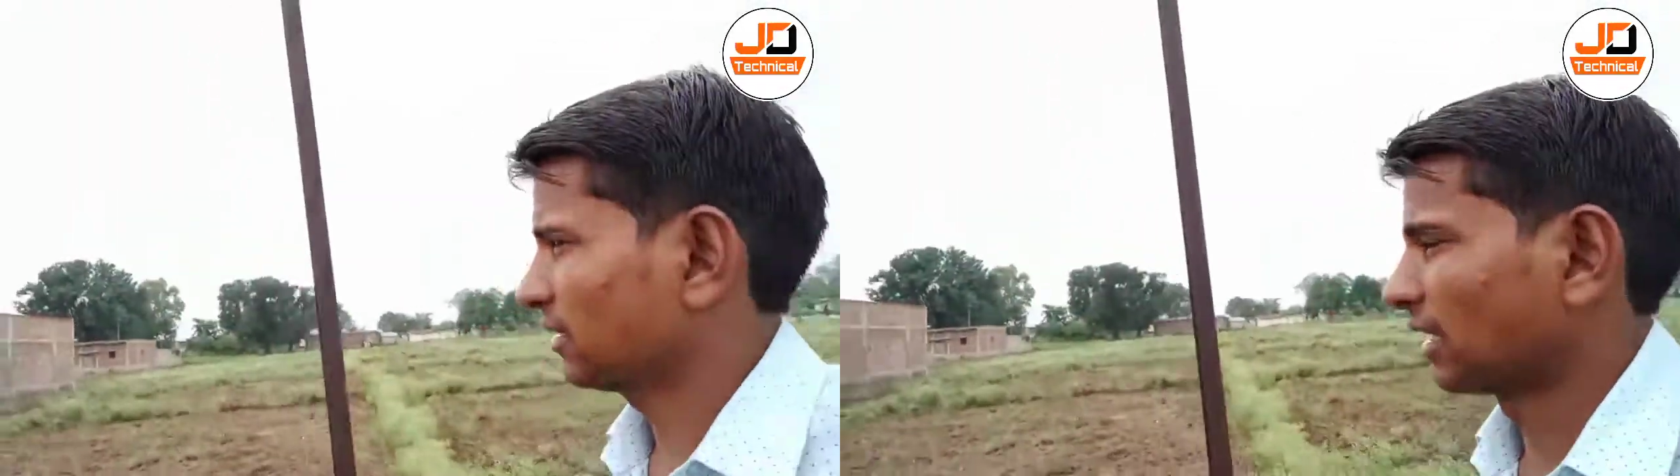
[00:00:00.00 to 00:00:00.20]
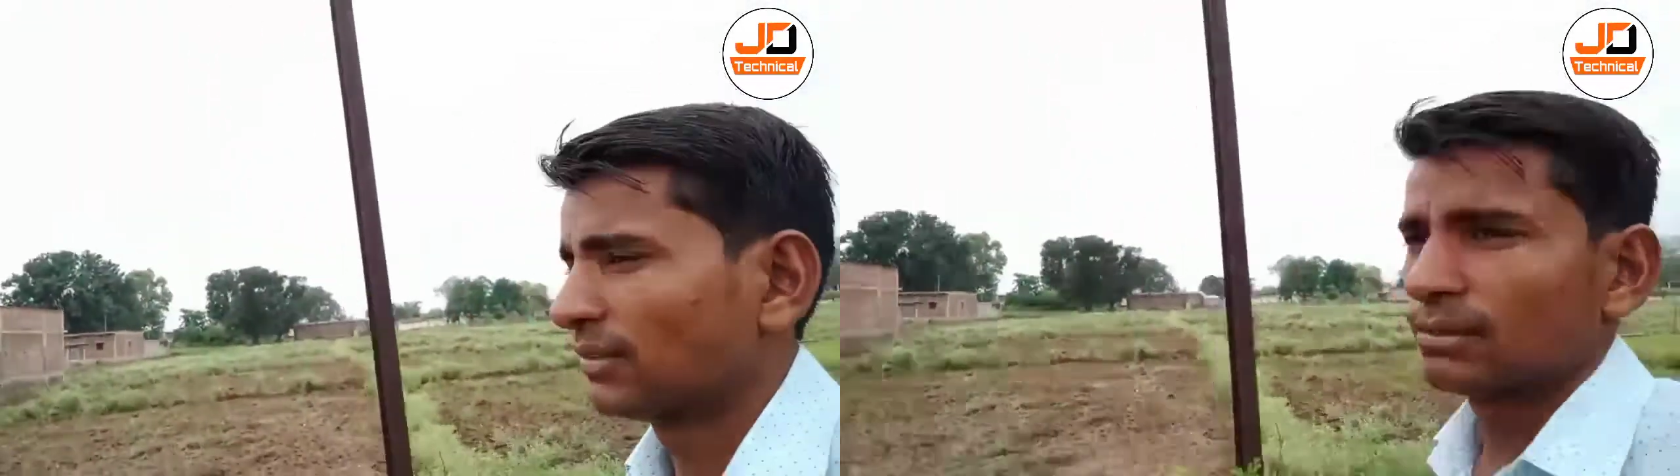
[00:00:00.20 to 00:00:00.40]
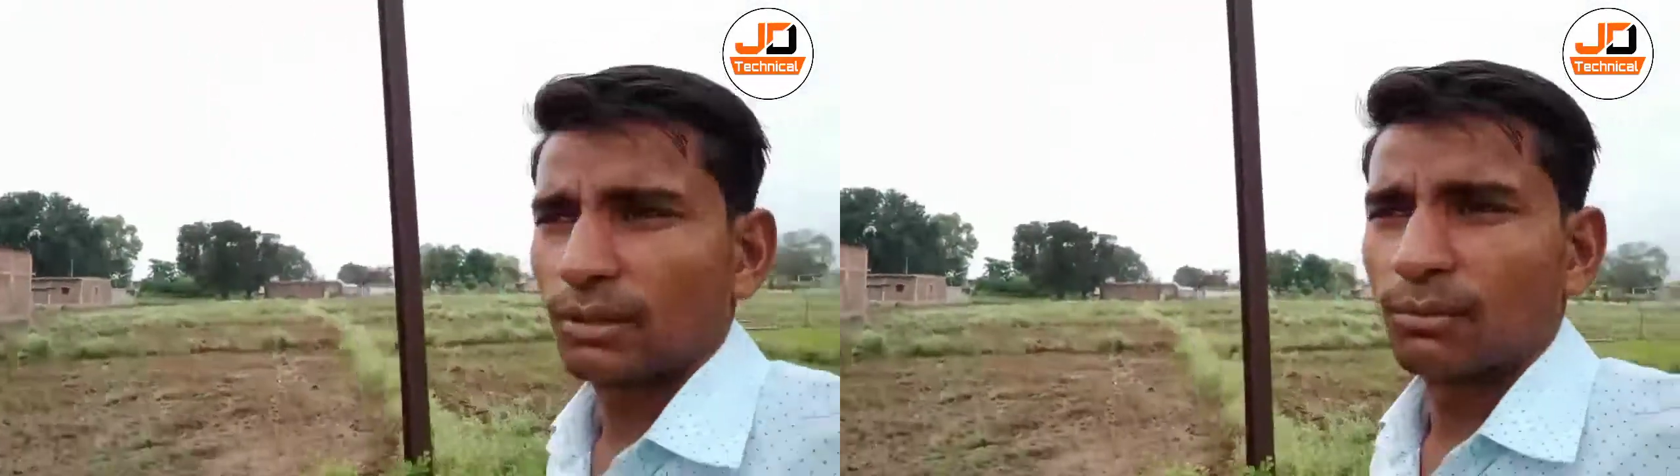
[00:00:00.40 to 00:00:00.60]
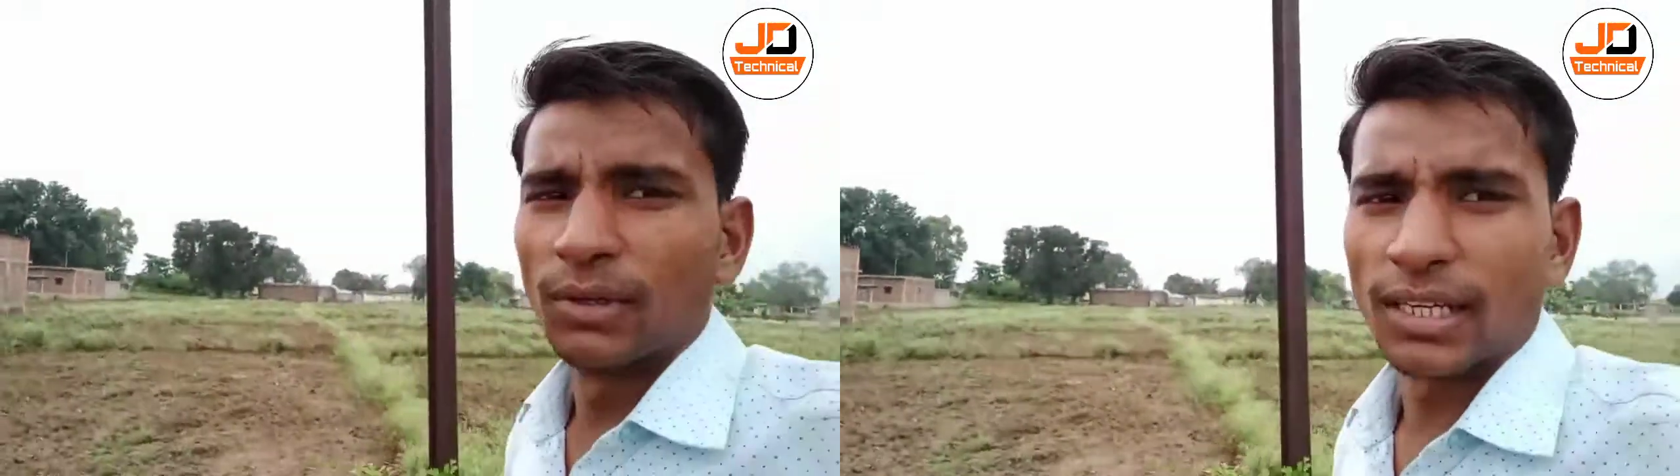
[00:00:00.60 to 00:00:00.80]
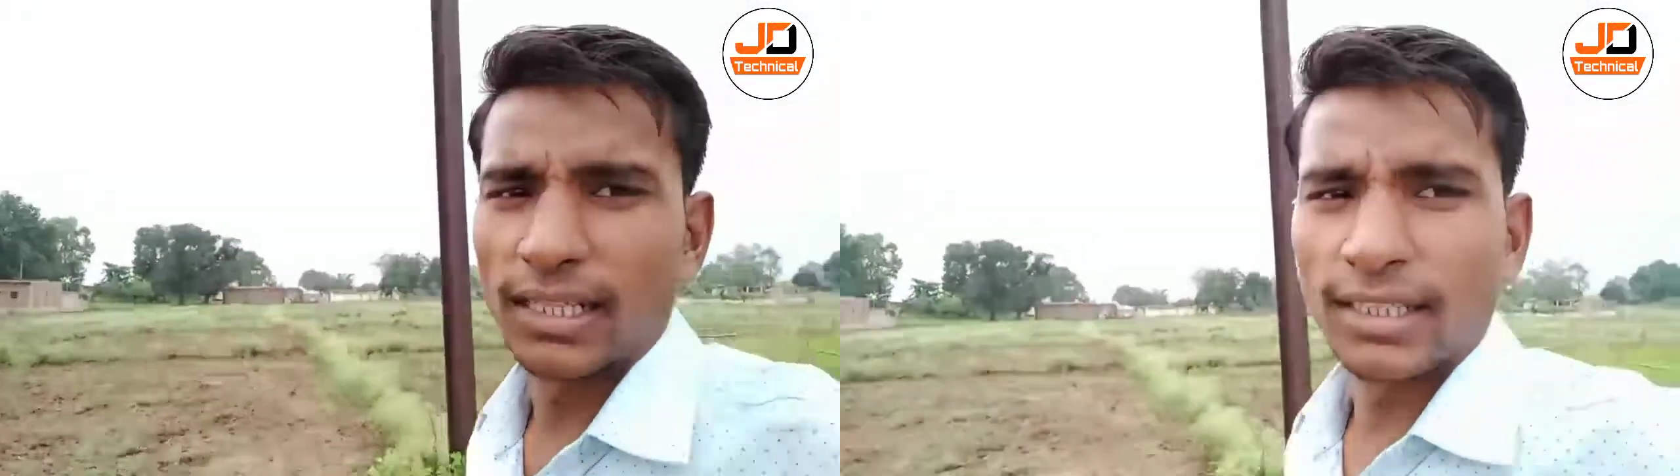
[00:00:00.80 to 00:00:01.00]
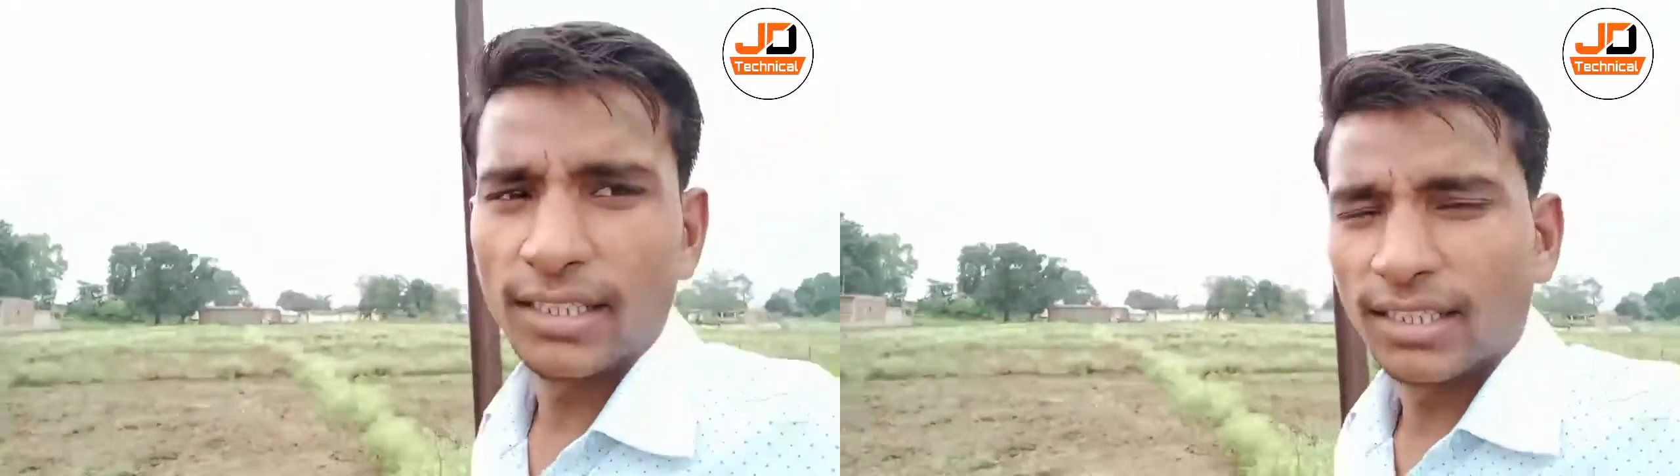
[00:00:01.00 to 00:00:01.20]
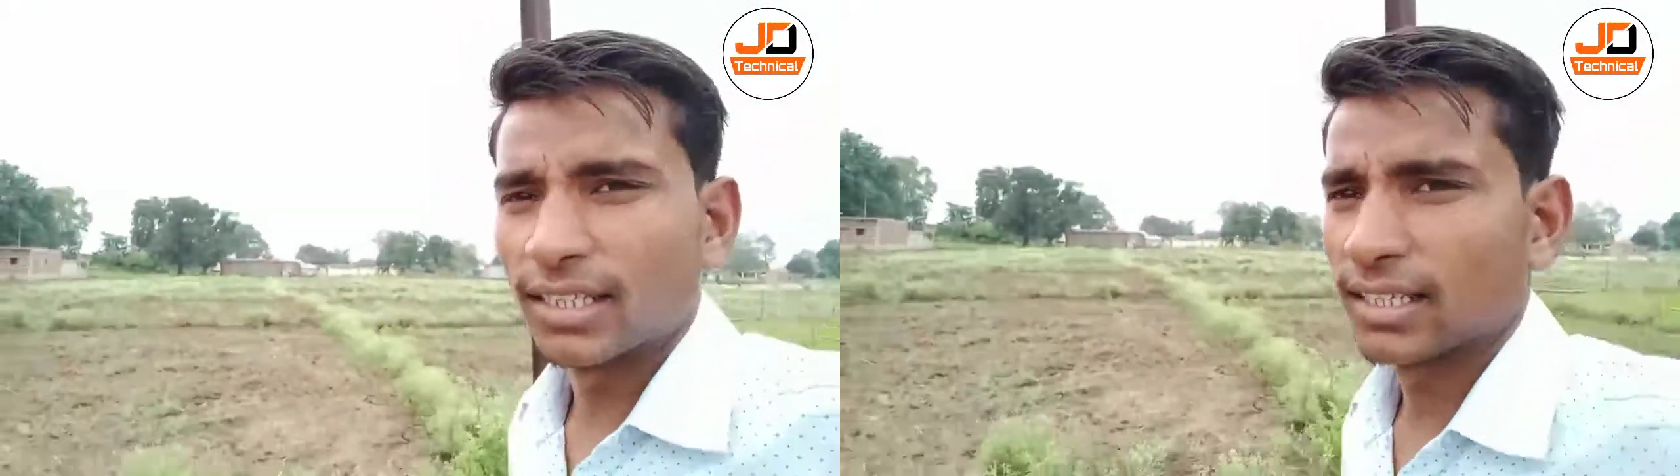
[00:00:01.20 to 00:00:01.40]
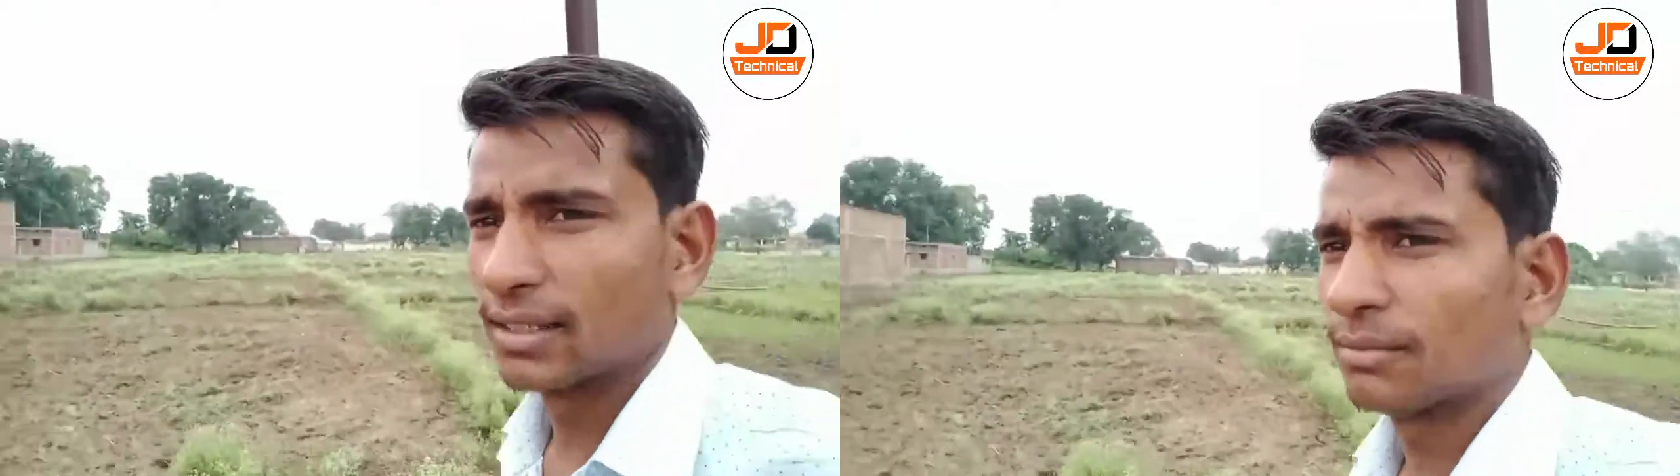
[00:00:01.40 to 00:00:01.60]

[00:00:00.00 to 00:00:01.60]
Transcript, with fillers: काफ़ी जब मकान नहीं थे लेकिन अब